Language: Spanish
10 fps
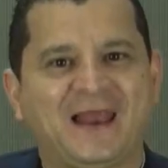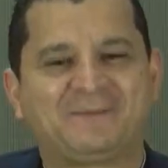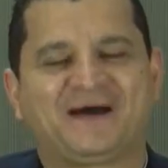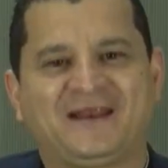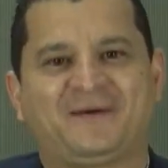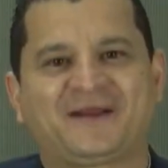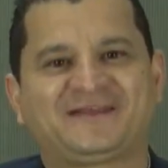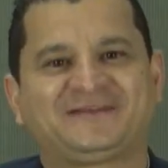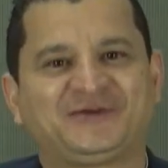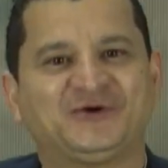la palabra
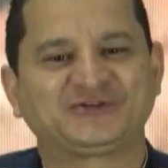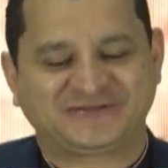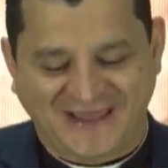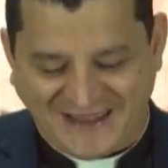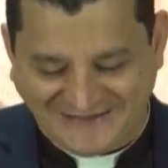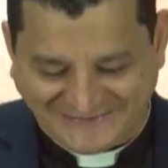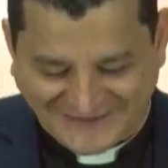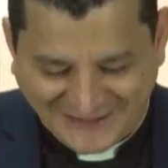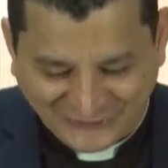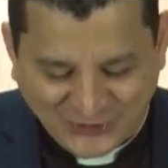de Dios, el
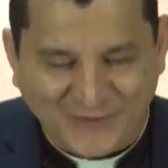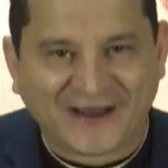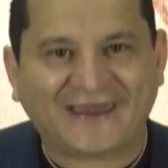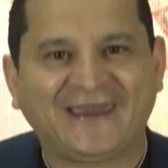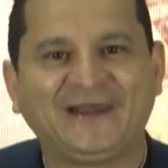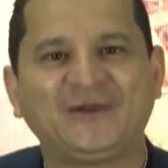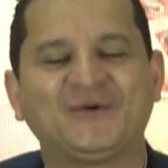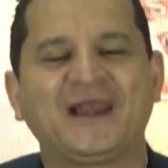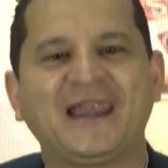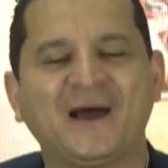Santo
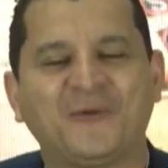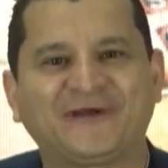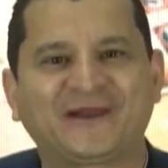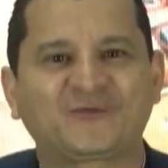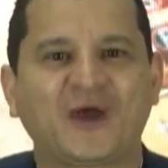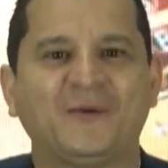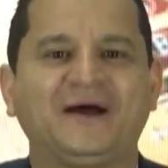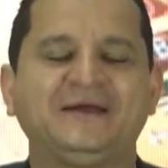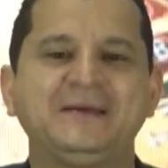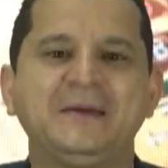Evangelio, la Buena
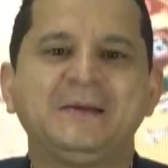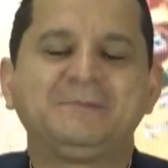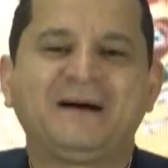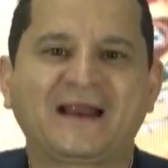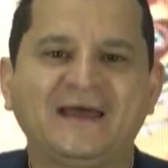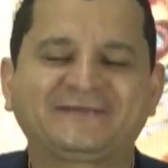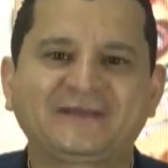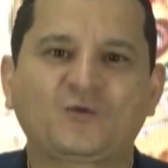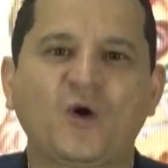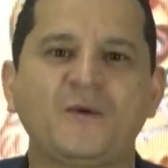Nueva, para
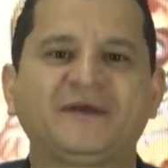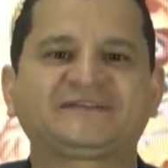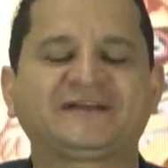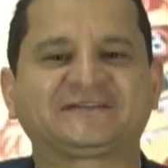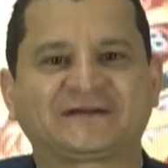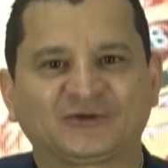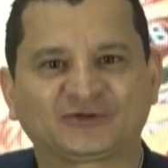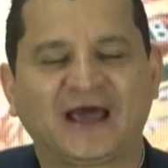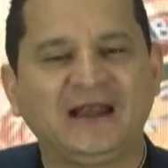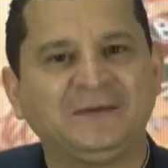este jueves
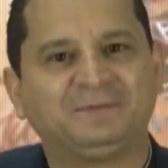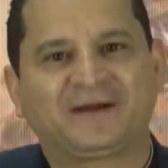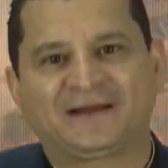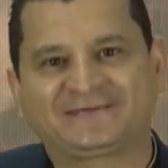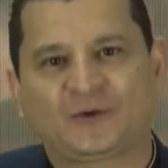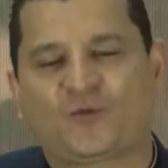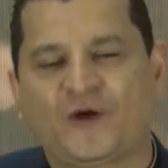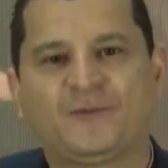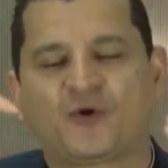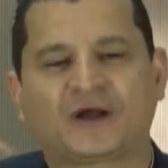sacerdotal, para este
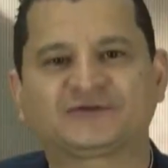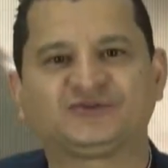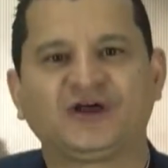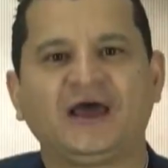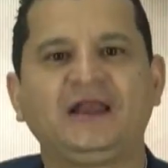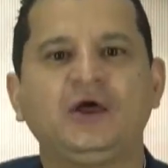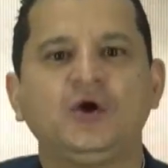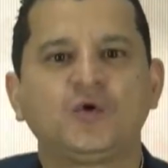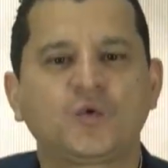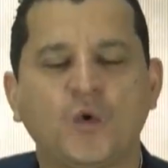jueves vocacional,
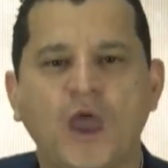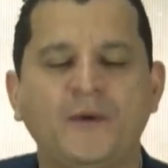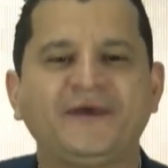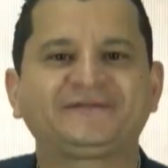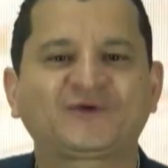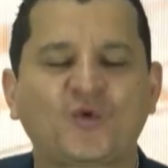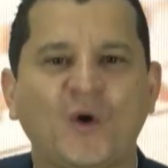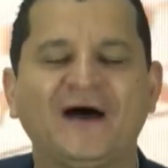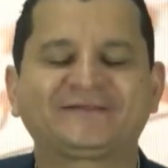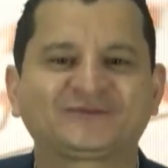jueves
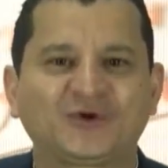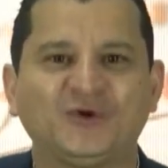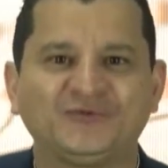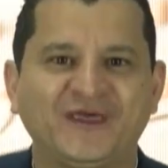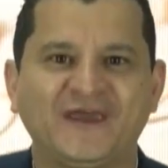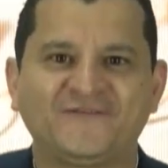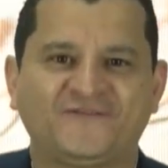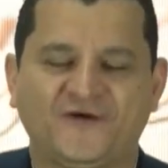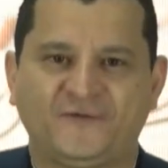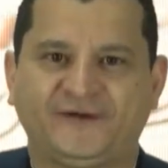4 de
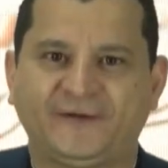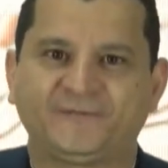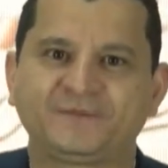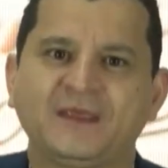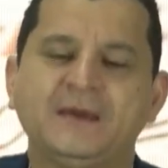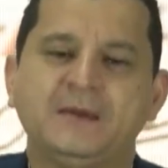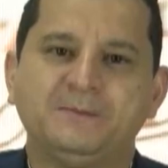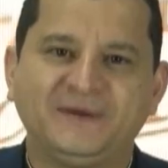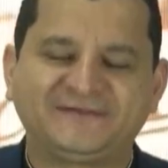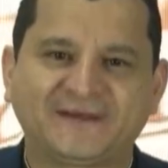febrero.
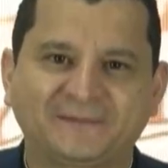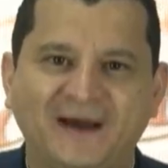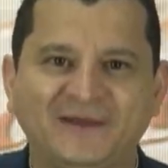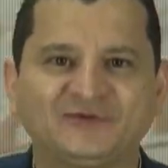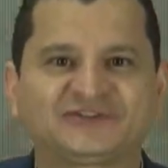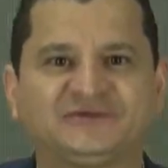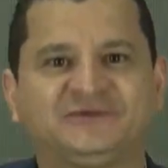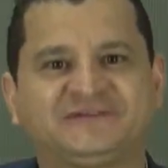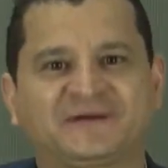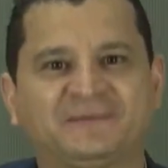Mis hermanos y
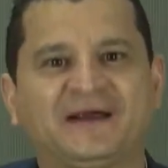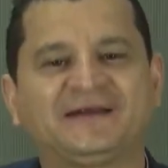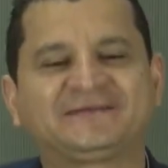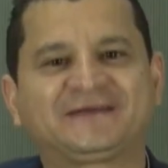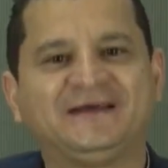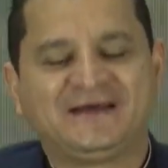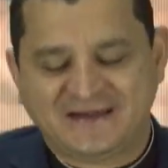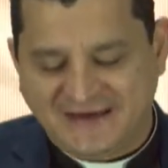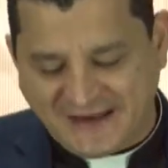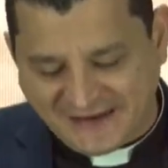mis hermanas,
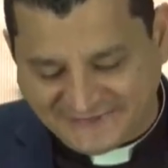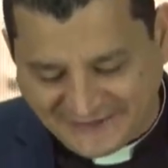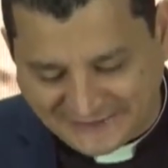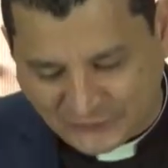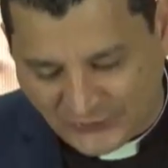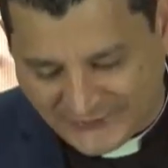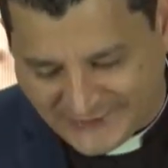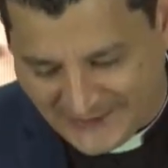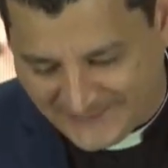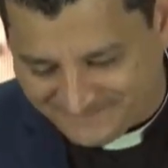la Iglesia
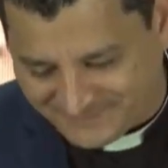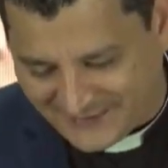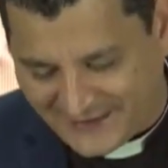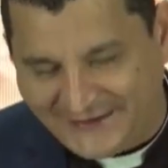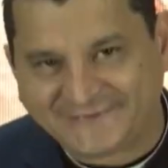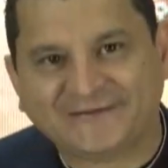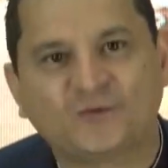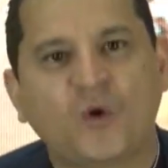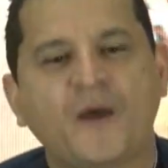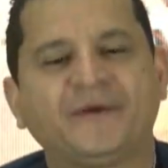Católica en este
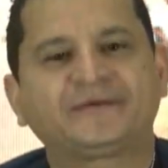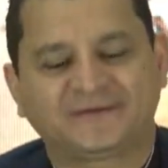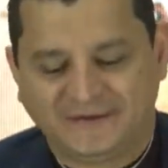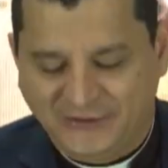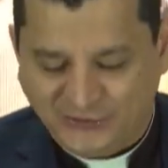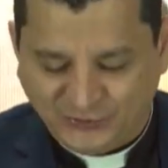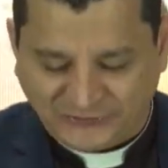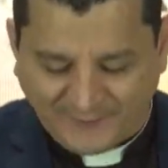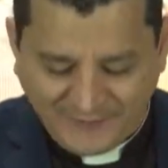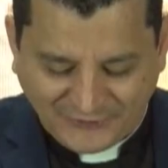jueves
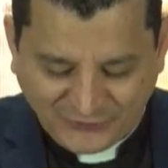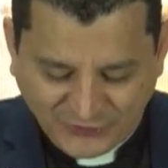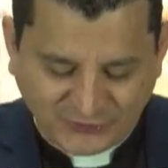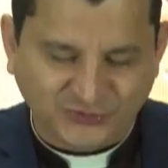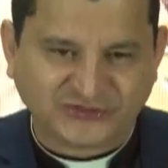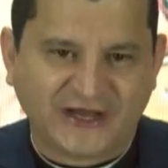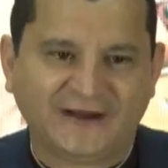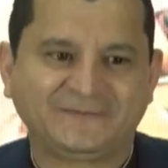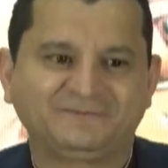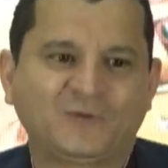nos ha permitido
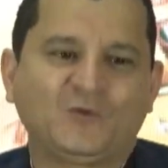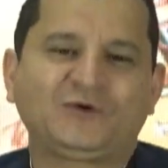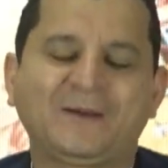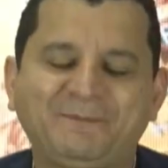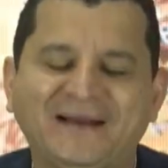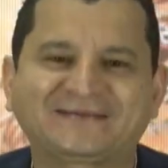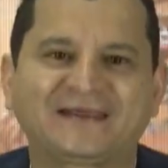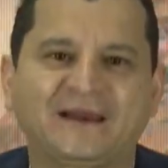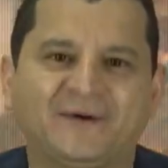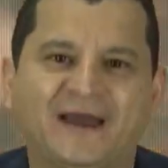escuchar una
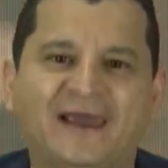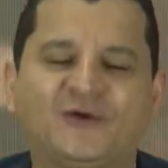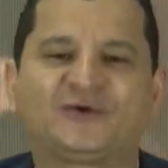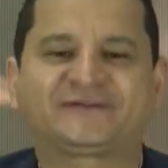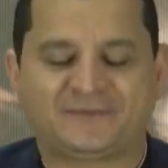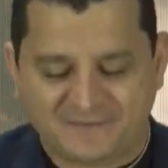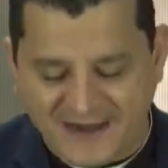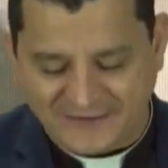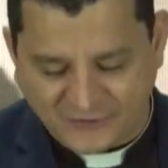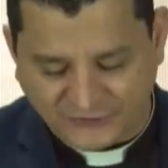parte del Evangelio de San
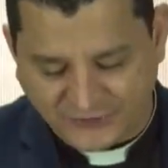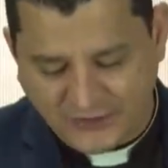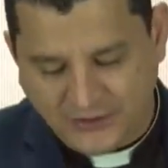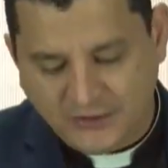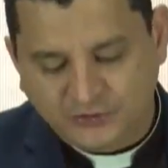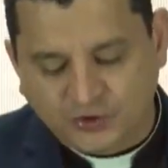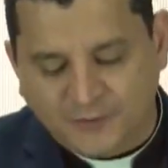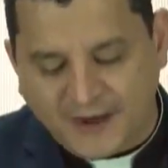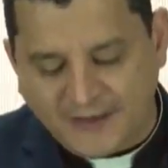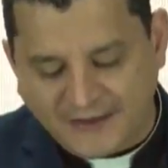Marcos,
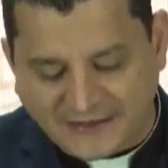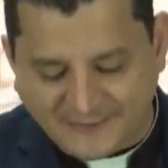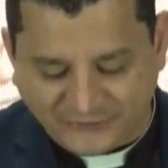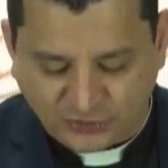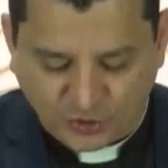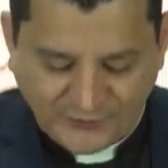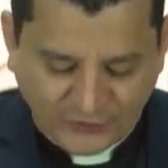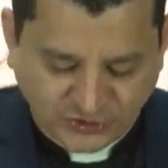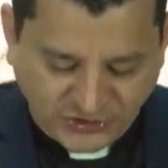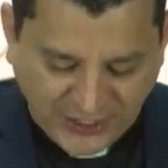tomada del capítulo
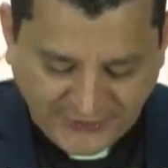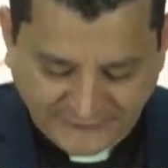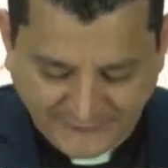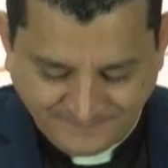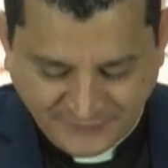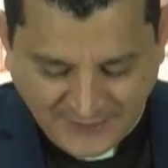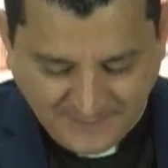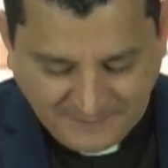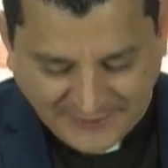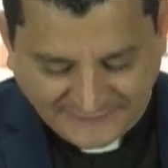número 6,
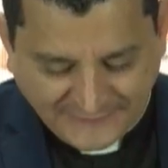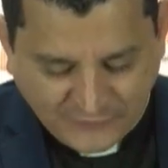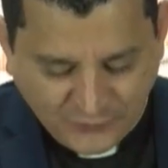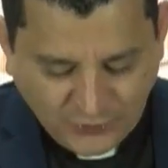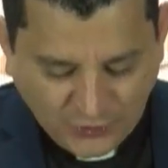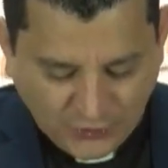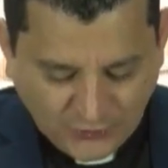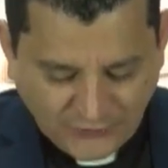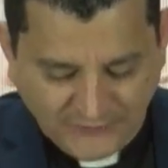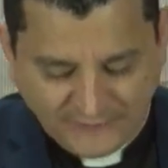
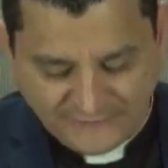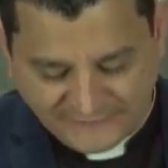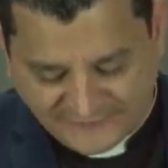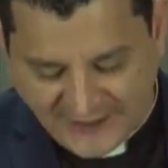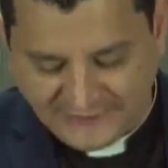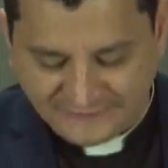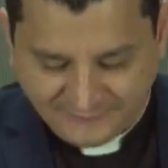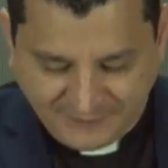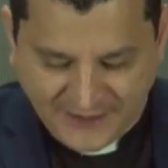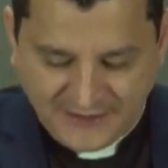versículo
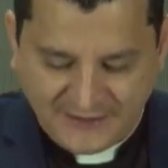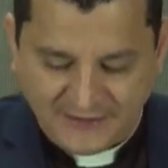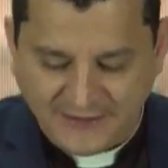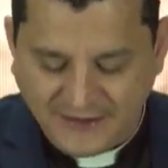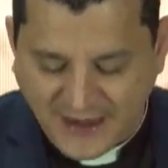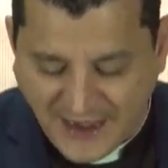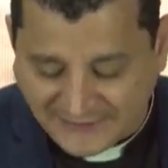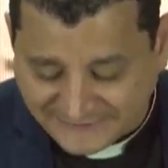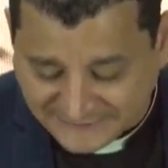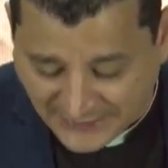6b
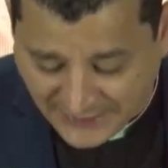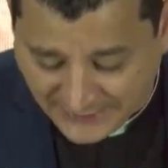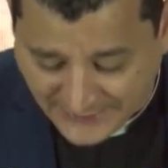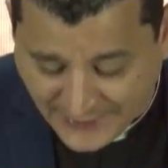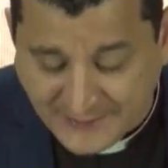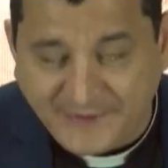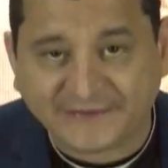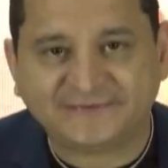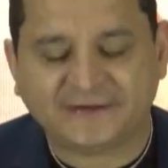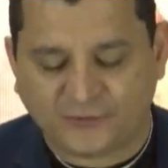hasta el
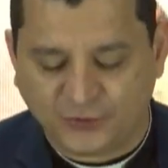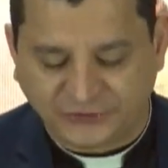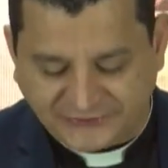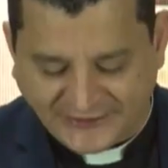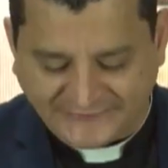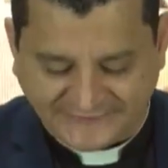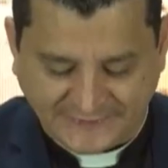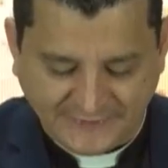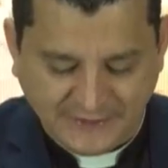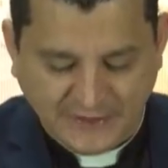versículo
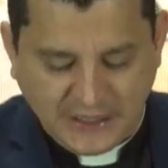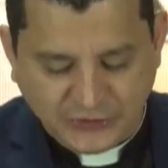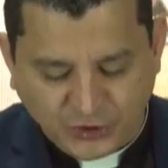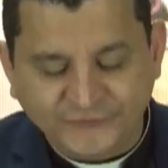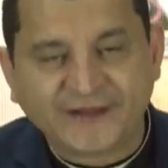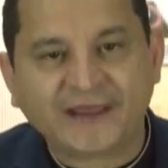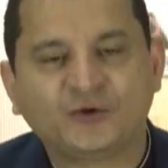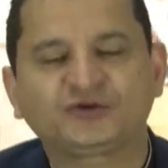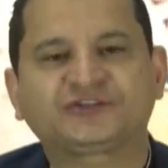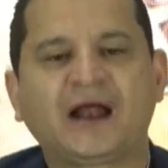13, donde
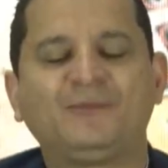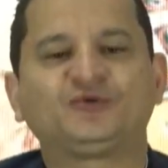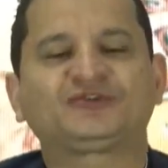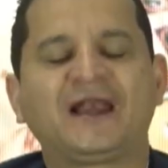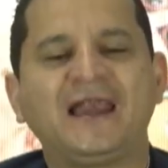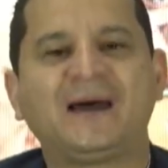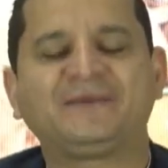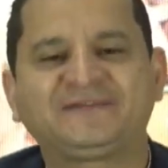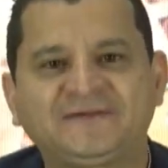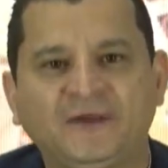encontramos la
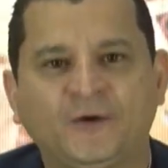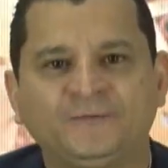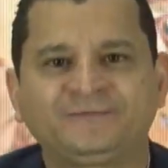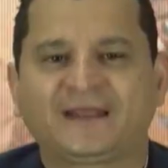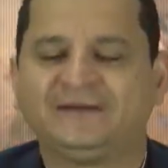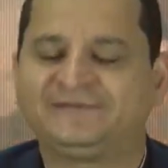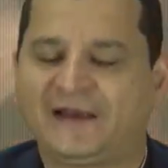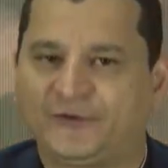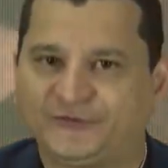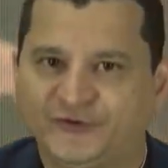misión de
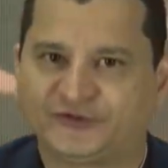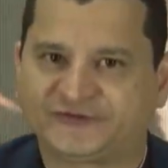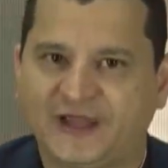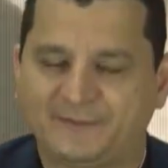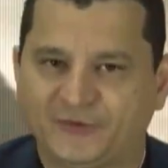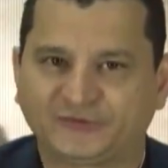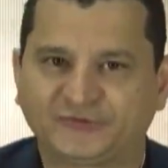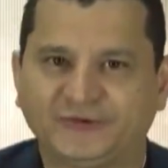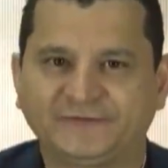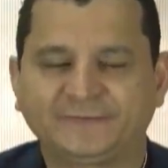los doce
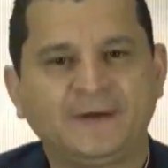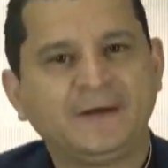apóstoles.